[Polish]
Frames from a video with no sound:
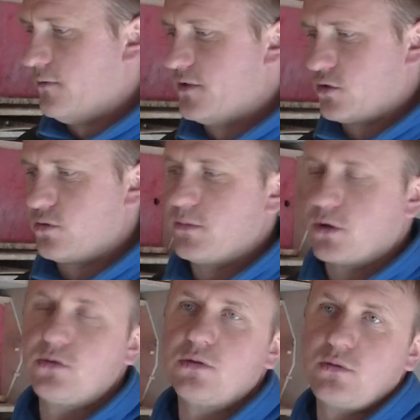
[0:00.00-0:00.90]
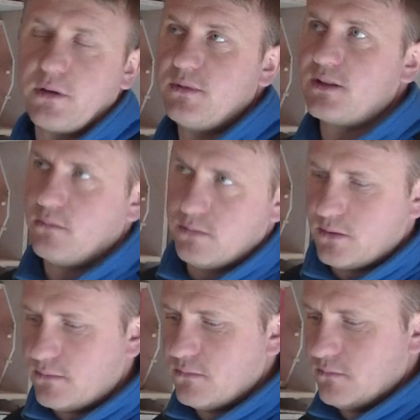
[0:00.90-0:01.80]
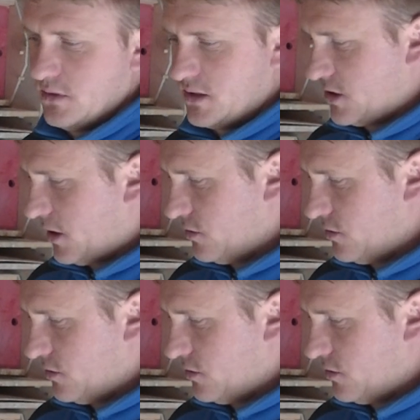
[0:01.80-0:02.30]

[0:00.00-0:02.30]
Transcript: w zeszłym roku, którymi zdobyłem mistrza